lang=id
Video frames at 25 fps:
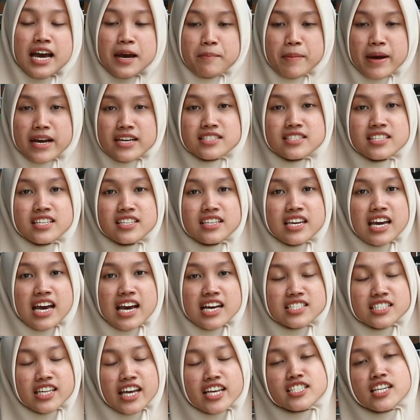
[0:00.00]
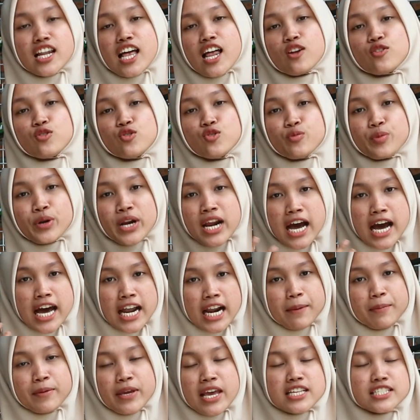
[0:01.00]
pastinya saya selalu
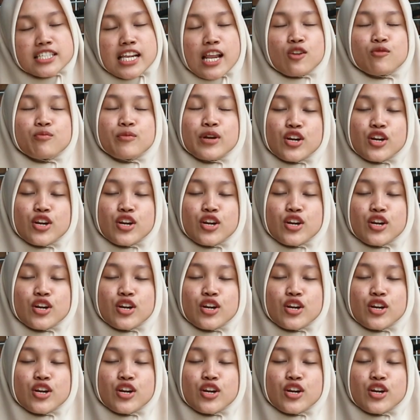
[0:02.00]
berharap ya selalu